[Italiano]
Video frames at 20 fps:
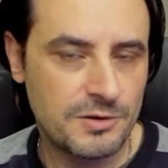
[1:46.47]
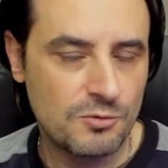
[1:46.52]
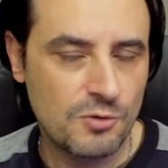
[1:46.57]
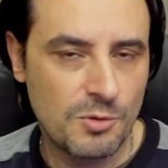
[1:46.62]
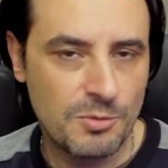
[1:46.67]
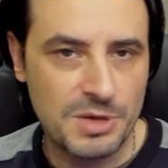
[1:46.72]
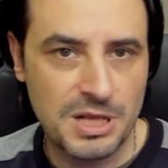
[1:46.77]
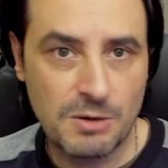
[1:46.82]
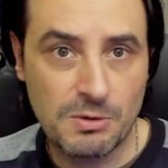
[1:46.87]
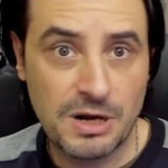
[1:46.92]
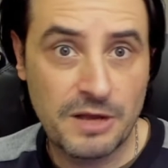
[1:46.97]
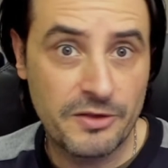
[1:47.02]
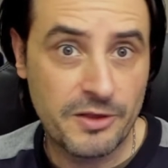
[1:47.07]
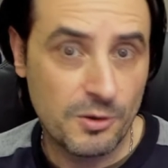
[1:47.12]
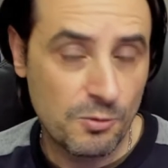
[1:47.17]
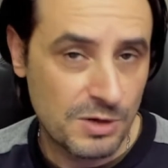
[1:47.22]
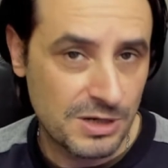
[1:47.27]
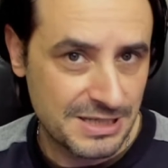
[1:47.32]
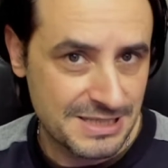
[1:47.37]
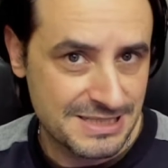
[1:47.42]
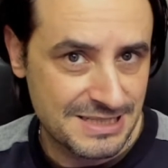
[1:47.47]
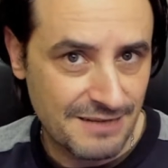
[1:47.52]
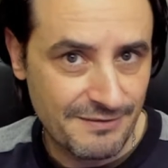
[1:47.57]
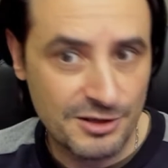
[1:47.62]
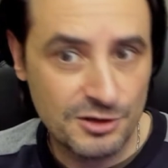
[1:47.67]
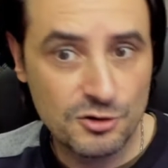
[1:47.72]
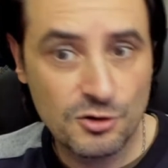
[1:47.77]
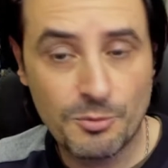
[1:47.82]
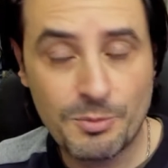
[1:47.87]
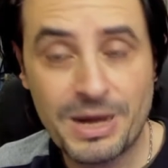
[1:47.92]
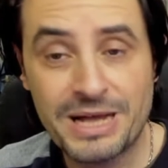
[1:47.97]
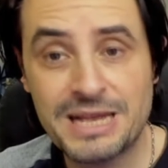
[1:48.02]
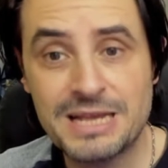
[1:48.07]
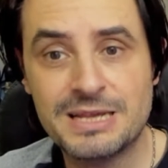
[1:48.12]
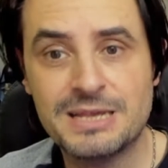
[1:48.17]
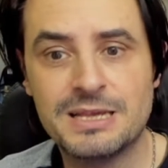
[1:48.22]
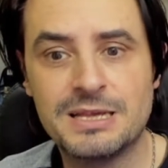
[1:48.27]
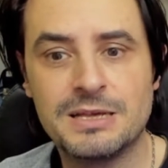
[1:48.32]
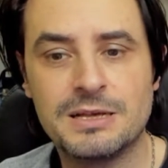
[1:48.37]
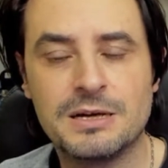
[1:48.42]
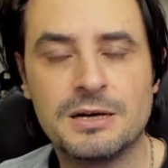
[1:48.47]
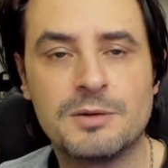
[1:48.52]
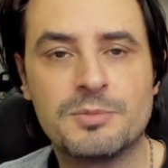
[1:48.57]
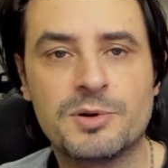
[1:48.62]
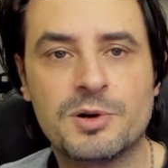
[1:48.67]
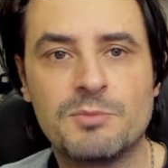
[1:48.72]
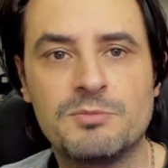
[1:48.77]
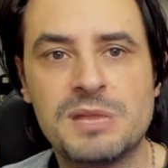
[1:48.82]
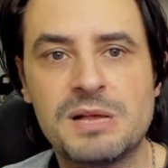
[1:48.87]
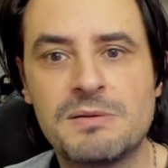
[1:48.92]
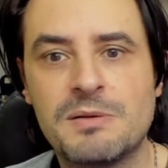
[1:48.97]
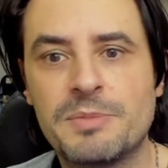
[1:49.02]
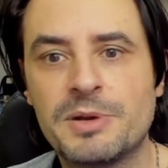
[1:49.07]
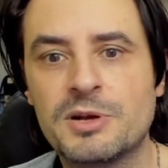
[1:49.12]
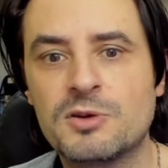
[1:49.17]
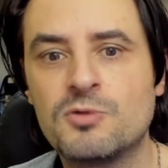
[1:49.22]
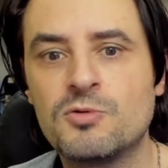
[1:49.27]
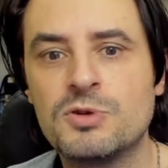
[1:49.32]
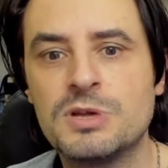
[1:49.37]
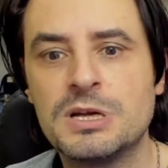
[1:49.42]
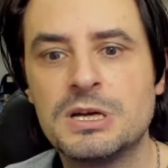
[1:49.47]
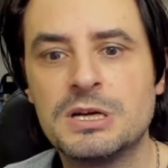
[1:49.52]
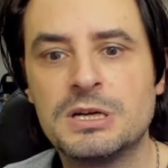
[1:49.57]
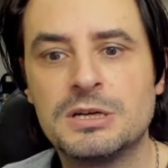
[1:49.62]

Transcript: 2042 che sta avendo parecchi problemi, per cui